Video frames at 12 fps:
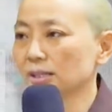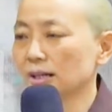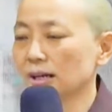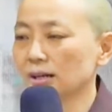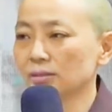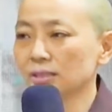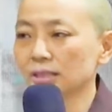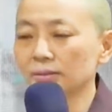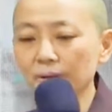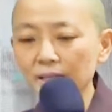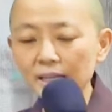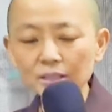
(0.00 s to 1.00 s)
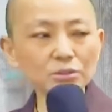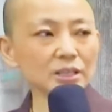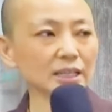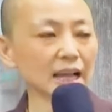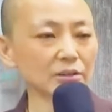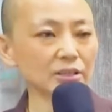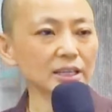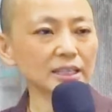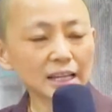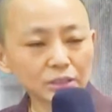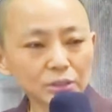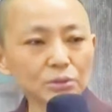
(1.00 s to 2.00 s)
啊，这么严重的考验，
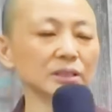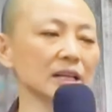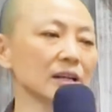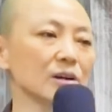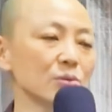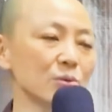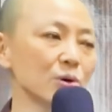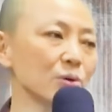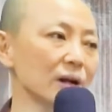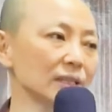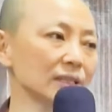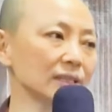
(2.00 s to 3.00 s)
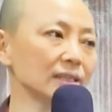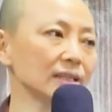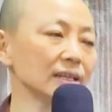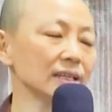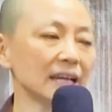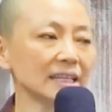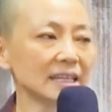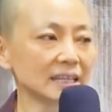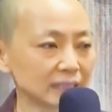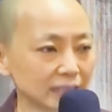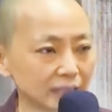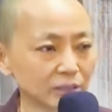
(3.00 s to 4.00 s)
他都能够过关了。他也
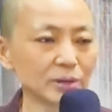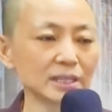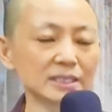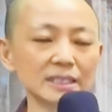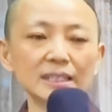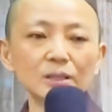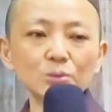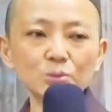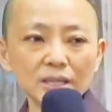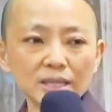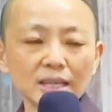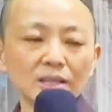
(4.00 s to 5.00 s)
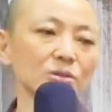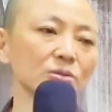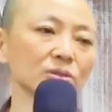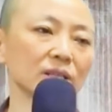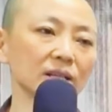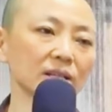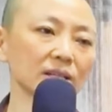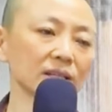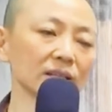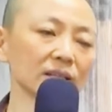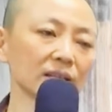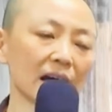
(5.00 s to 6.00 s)
因为这些最严重的
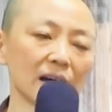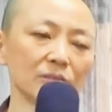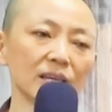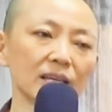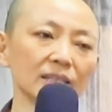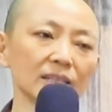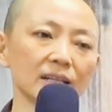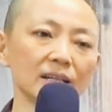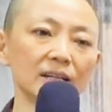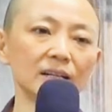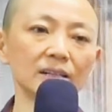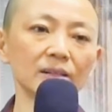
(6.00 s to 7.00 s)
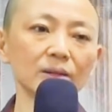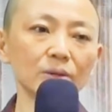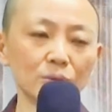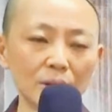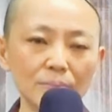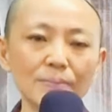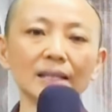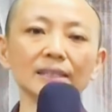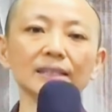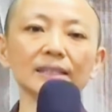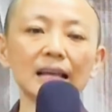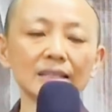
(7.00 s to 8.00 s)
考验而圆满
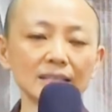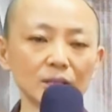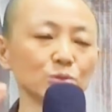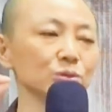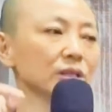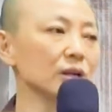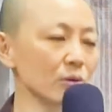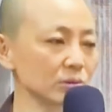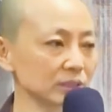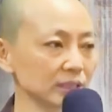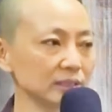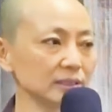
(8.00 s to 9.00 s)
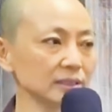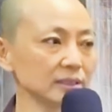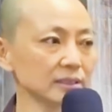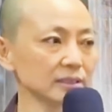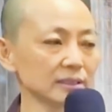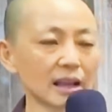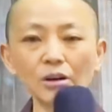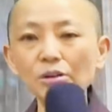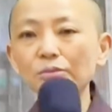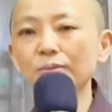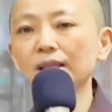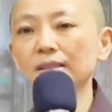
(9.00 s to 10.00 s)
了他忍辱的功德。那
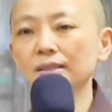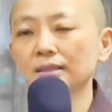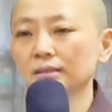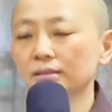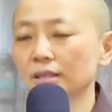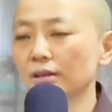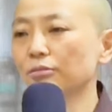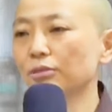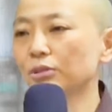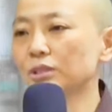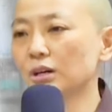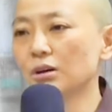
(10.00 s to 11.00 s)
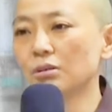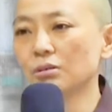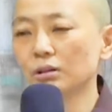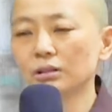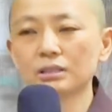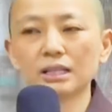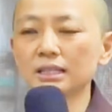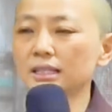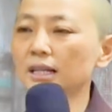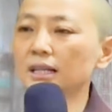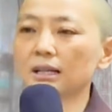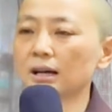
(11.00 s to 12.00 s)
后面成佛之后。这
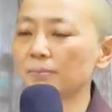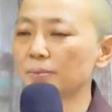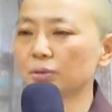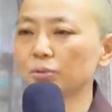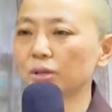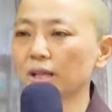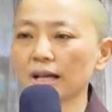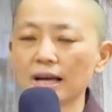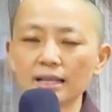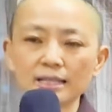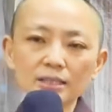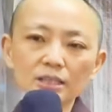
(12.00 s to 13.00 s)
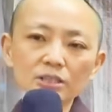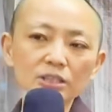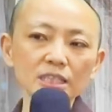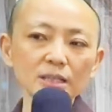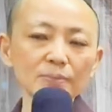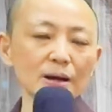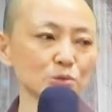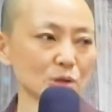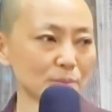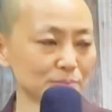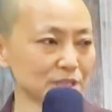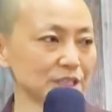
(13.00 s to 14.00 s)
些根本对他来讲，就是鸡毛
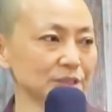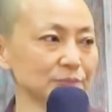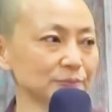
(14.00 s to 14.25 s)
蒜皮。